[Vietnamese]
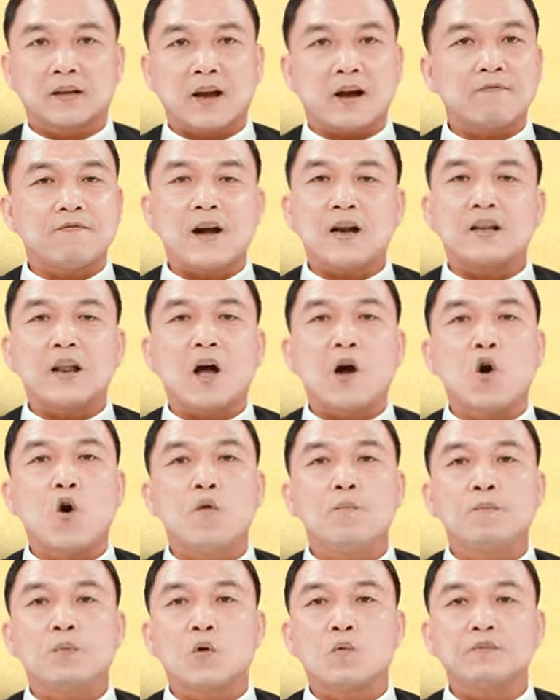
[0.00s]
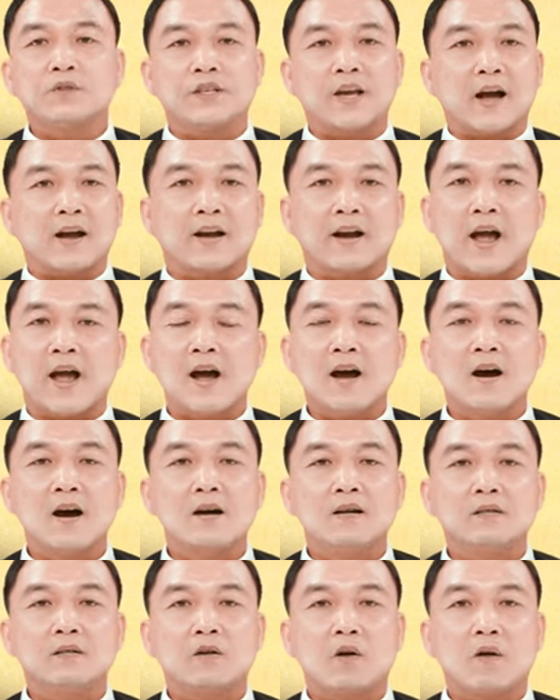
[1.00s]
cả phát na ôm cũng chẳng khá
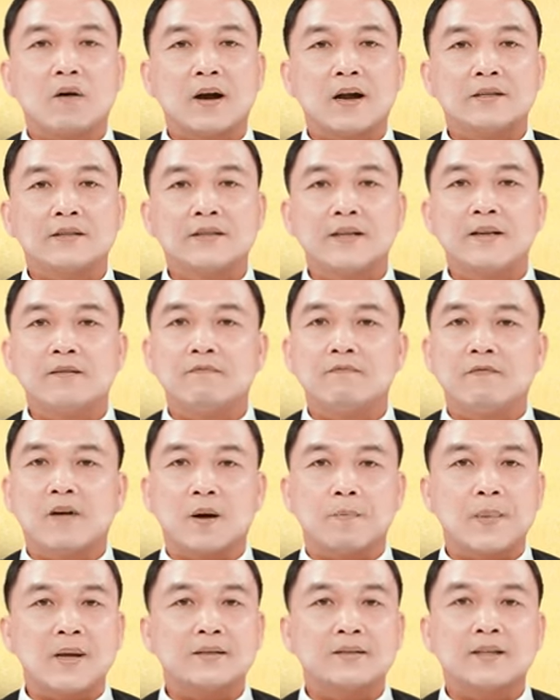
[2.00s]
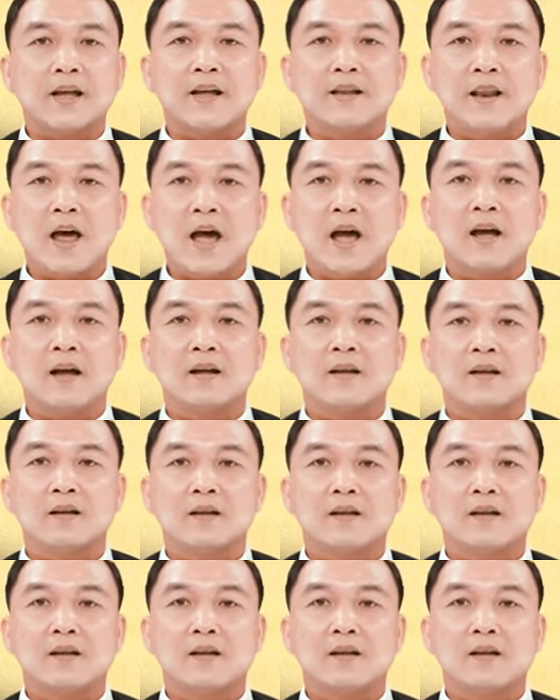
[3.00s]
hơn Khorazin và Bethsaida